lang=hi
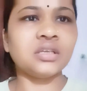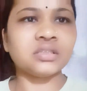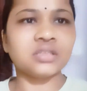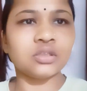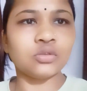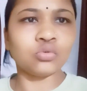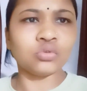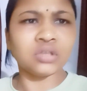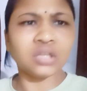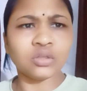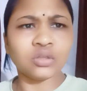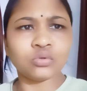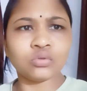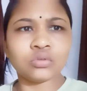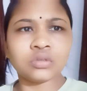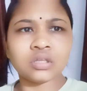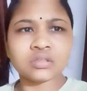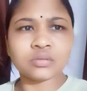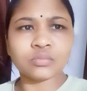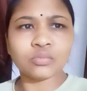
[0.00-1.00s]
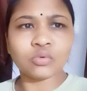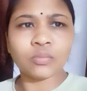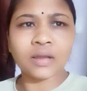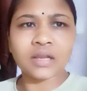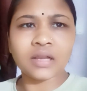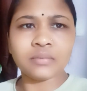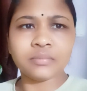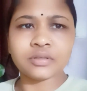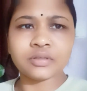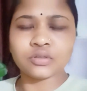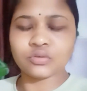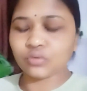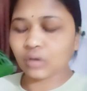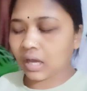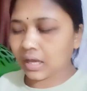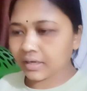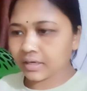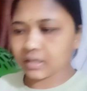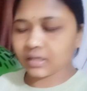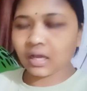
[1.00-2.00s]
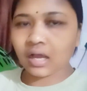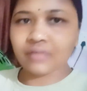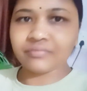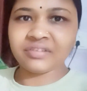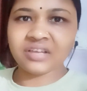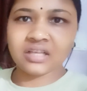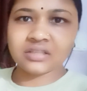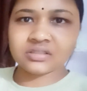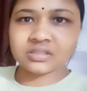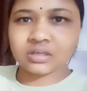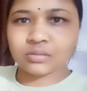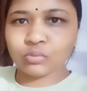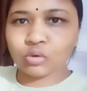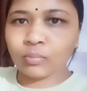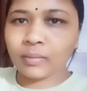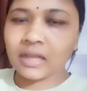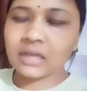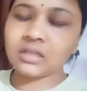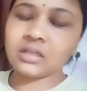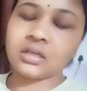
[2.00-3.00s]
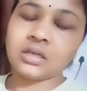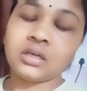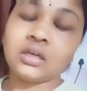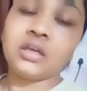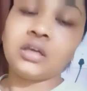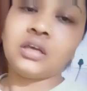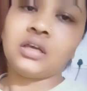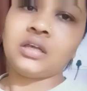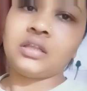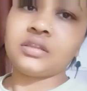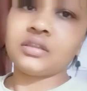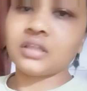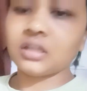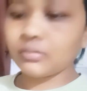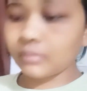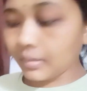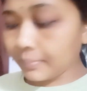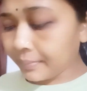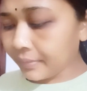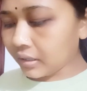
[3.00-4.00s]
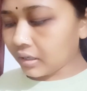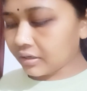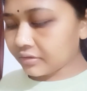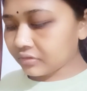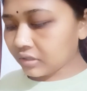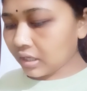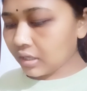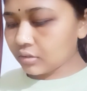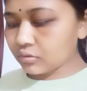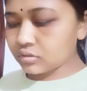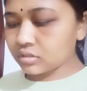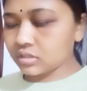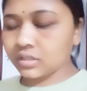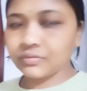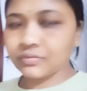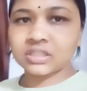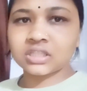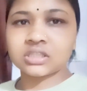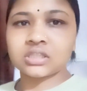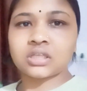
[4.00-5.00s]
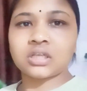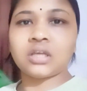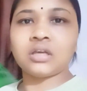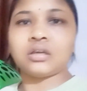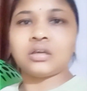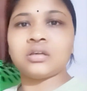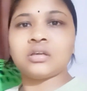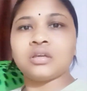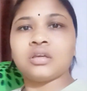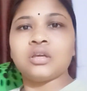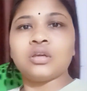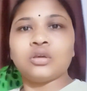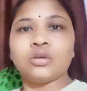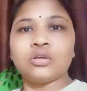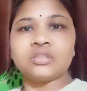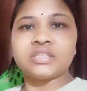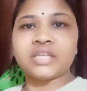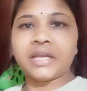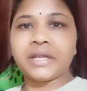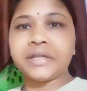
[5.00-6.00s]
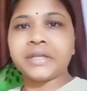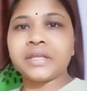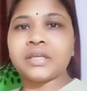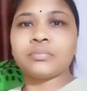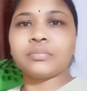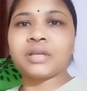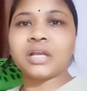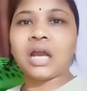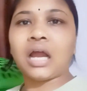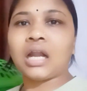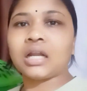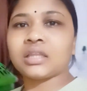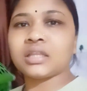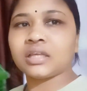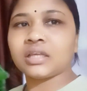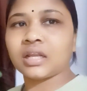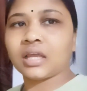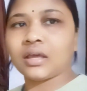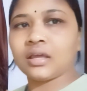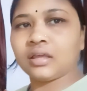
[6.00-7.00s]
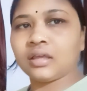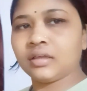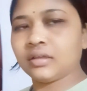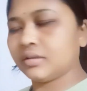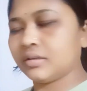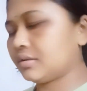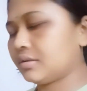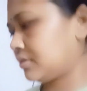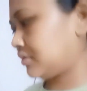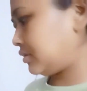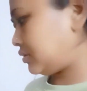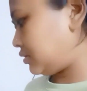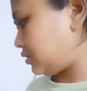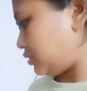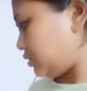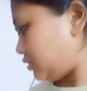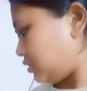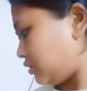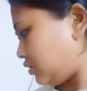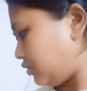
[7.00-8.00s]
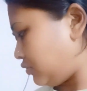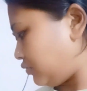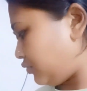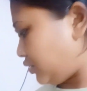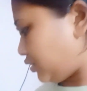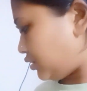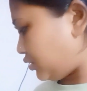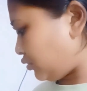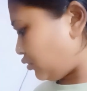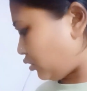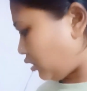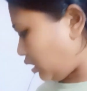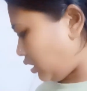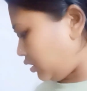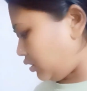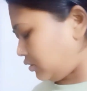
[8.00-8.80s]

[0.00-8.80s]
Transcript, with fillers: धुंधला धुंधला सा मोबाइल में क्यों आ रहा है काव्यान से ना मोबाइल दिन भर पकड़ता है उसकी वजह से ना सेटिंग बिगाड़ दे रहा है वीडियो का